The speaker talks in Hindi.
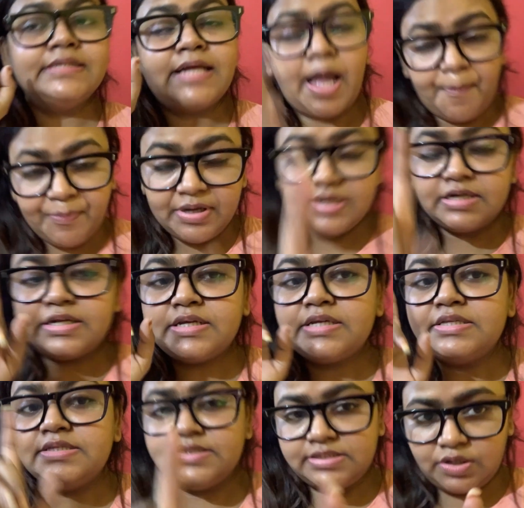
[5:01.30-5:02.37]
कमेंट
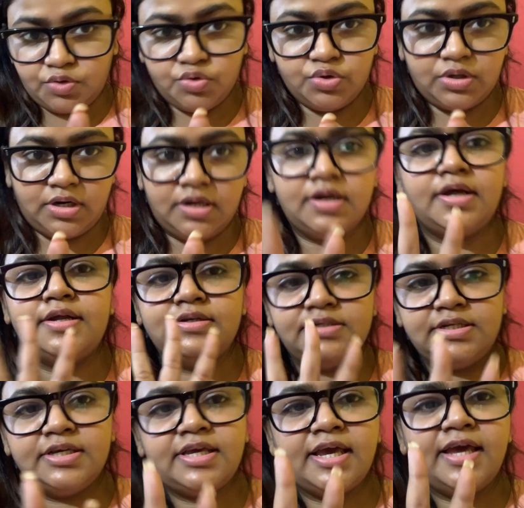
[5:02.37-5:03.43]
ज़रूर करना
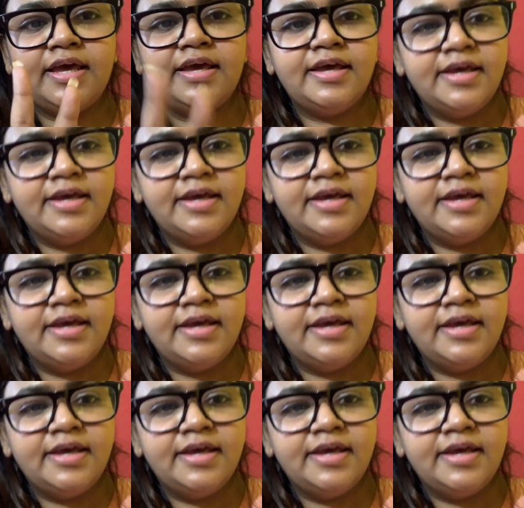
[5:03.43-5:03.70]
ठीक है